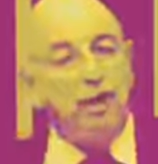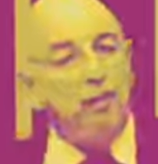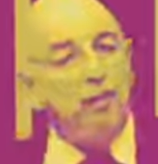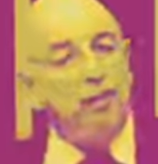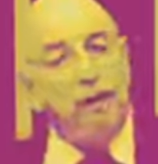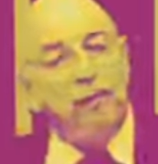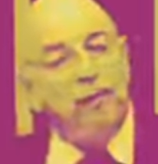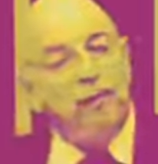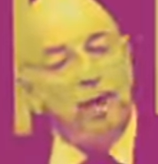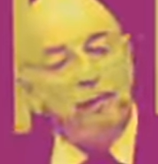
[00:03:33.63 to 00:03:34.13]

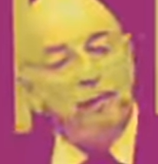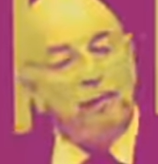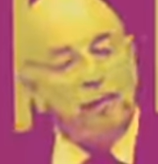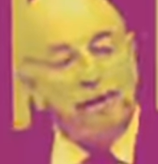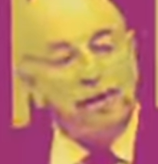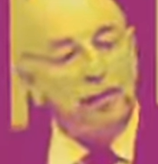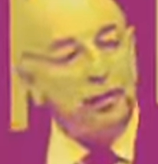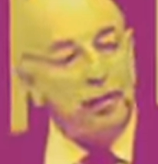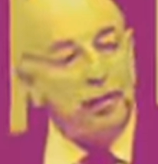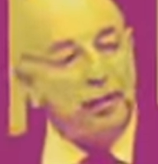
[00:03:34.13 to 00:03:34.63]
uma boa
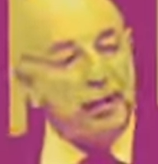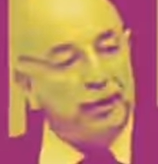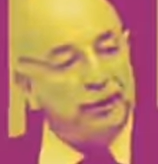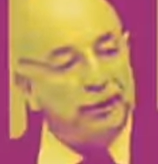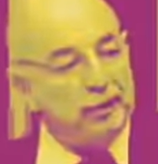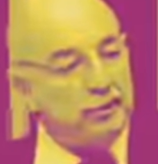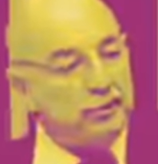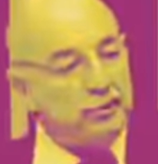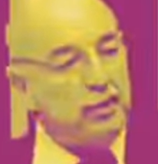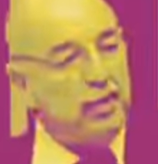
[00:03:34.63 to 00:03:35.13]
parte da
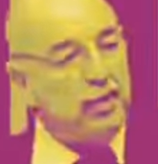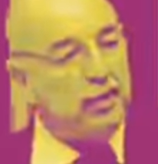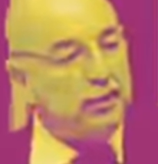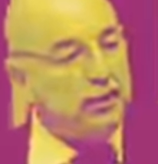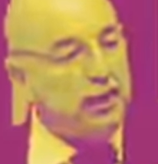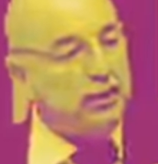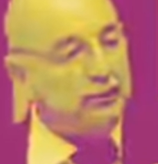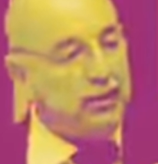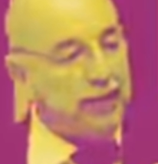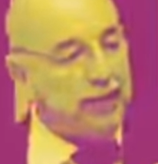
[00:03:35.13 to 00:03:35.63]
população
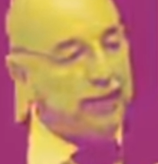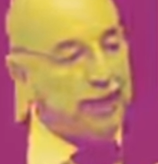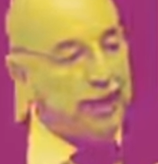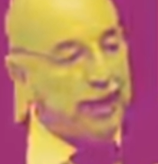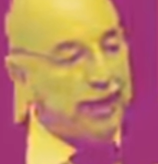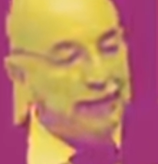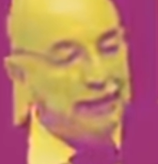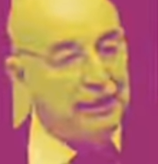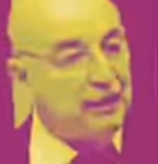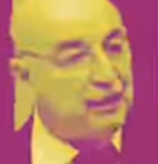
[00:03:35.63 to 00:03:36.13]
está
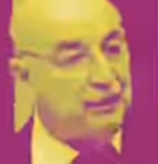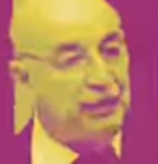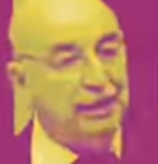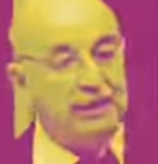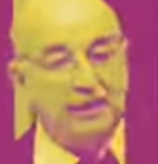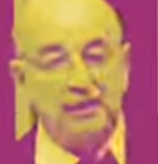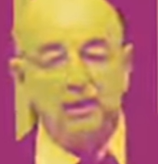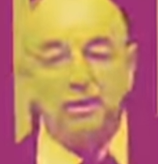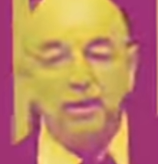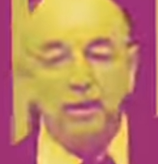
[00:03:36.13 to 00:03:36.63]
infectada e não
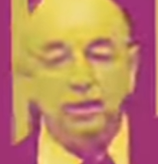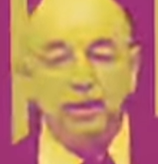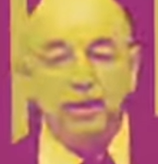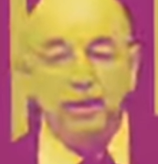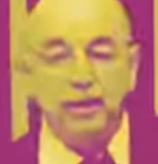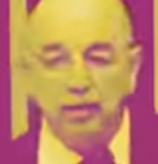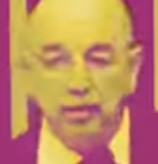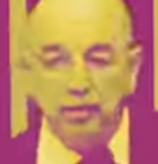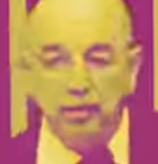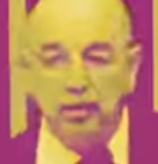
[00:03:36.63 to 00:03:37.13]
tem sintoma
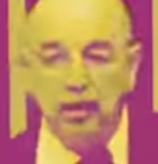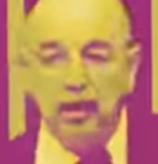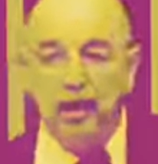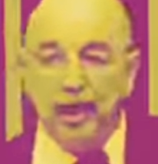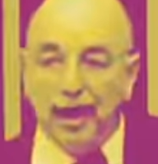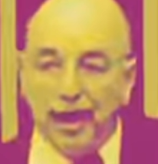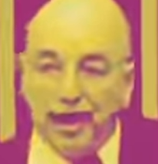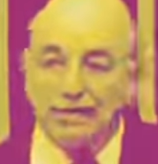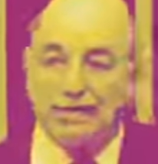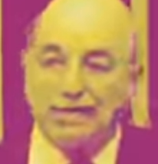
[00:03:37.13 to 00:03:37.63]
nenhum.
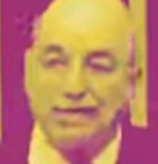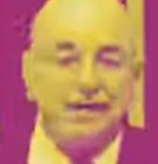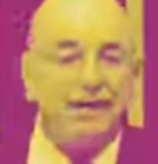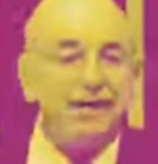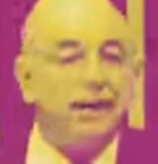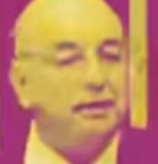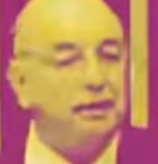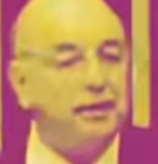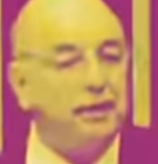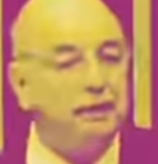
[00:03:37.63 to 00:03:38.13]
É assim que
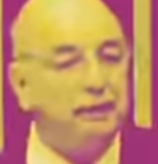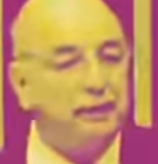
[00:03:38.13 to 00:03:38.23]
termina a